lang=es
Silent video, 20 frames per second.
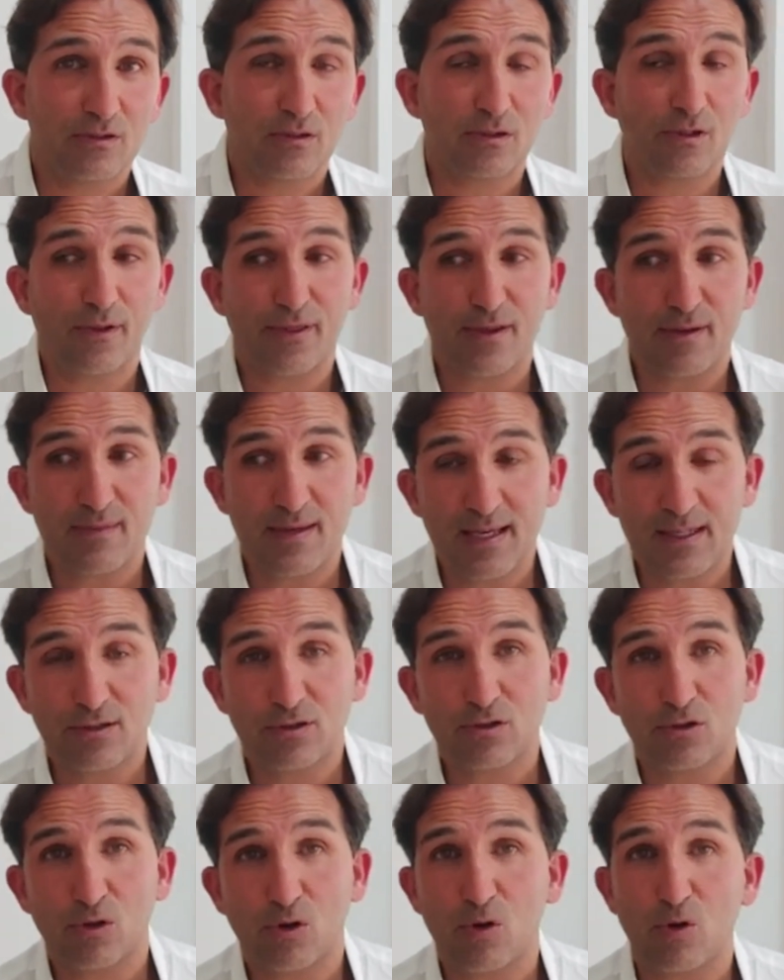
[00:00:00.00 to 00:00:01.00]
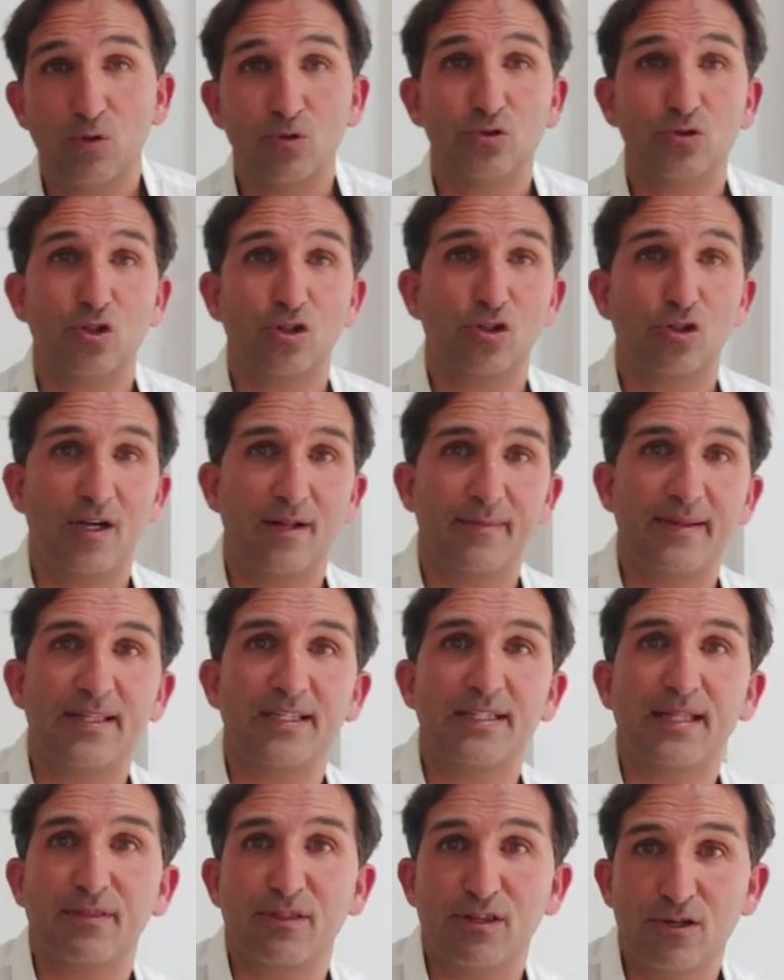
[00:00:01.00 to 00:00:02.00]
Conocimiento junto con la
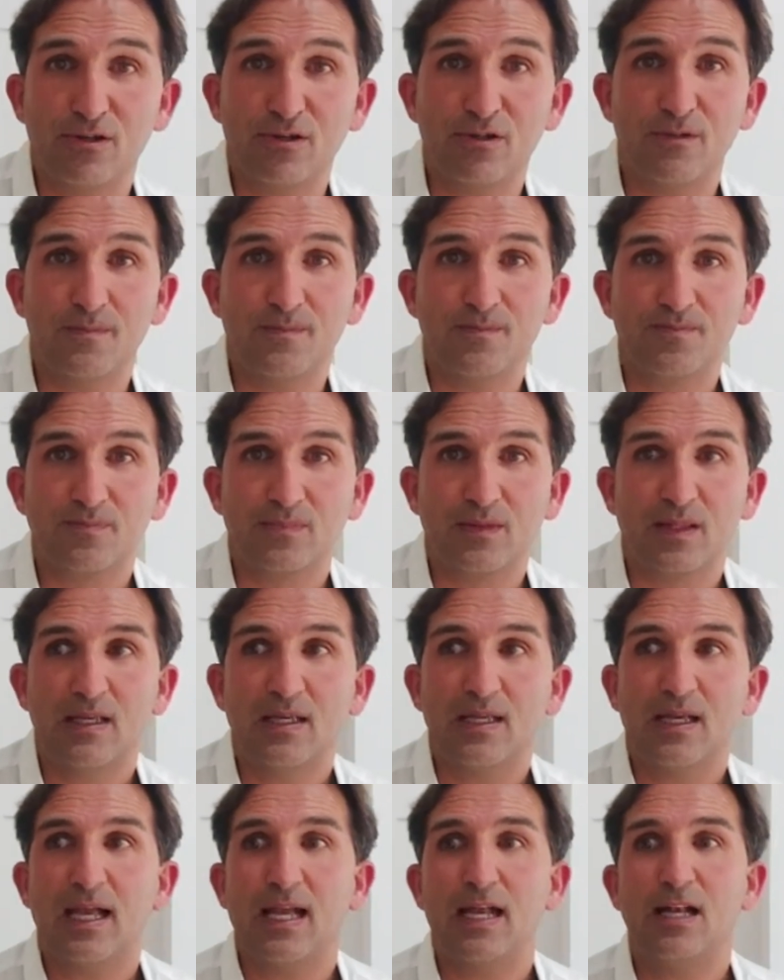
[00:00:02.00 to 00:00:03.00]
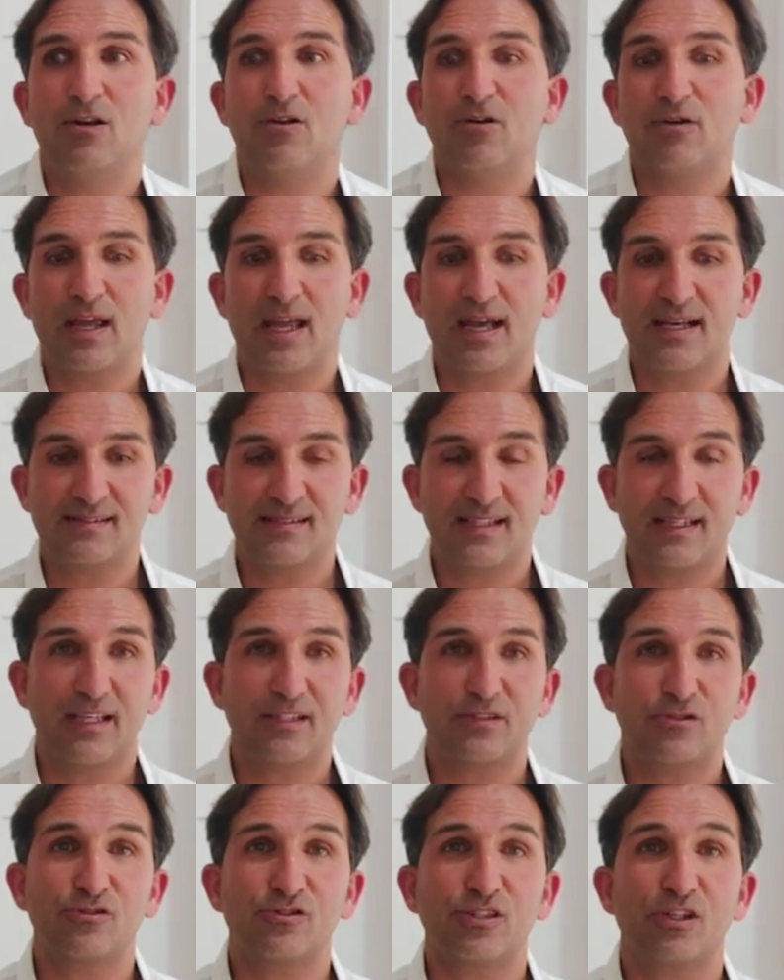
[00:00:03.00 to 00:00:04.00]
meditación es lo que hace
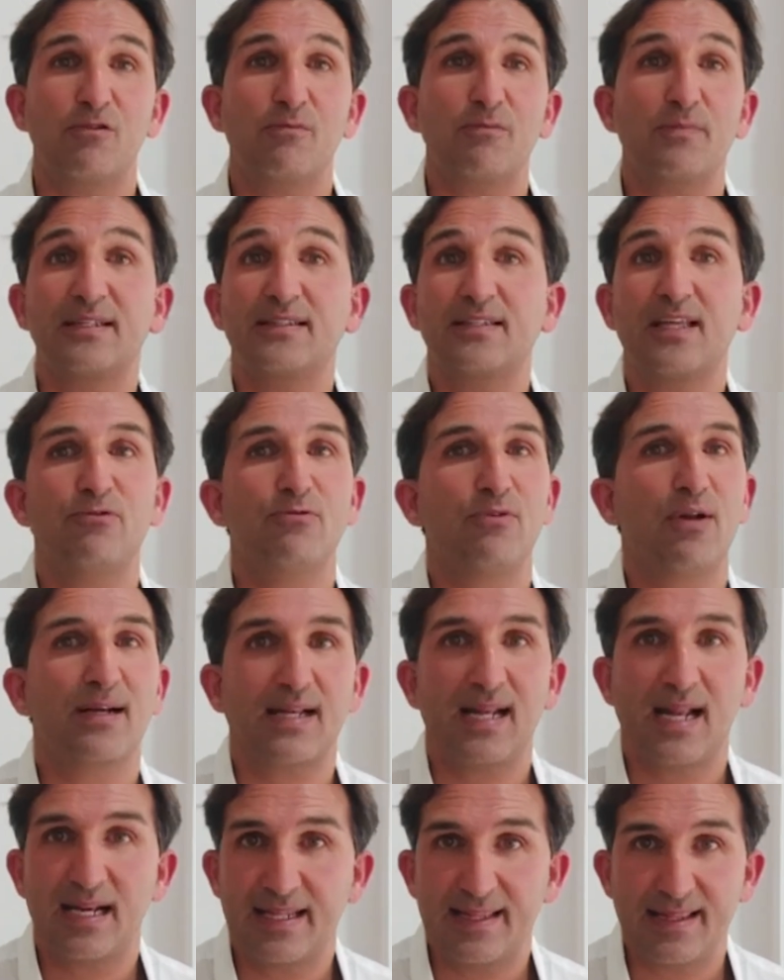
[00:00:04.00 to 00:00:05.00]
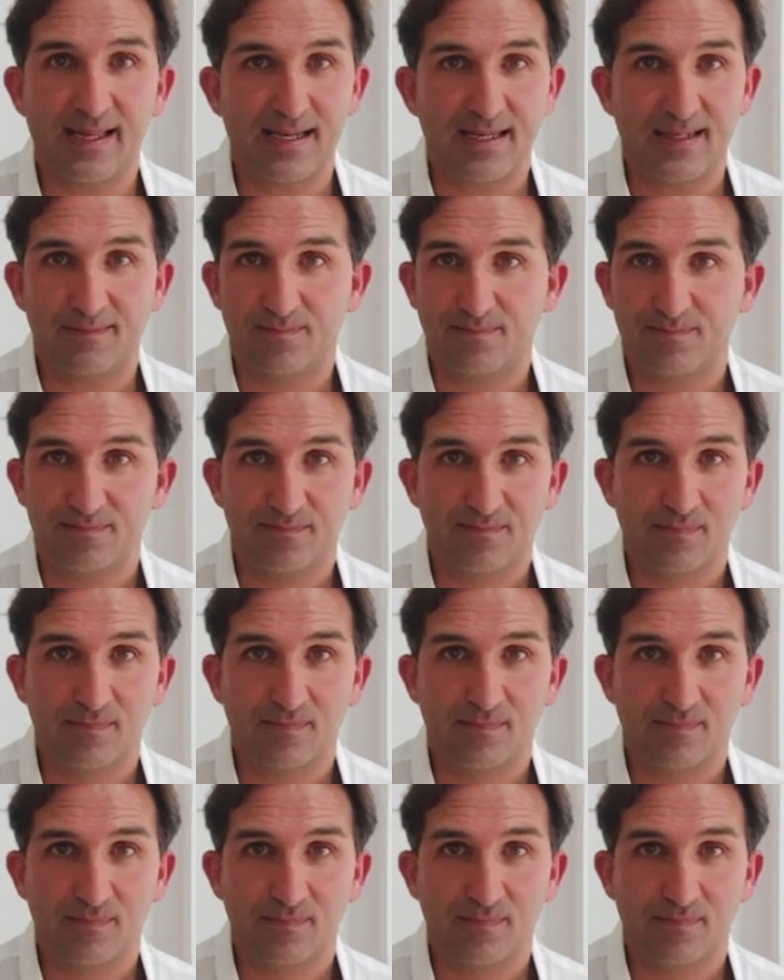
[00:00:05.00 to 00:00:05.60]
que esto se convierta en una realidad.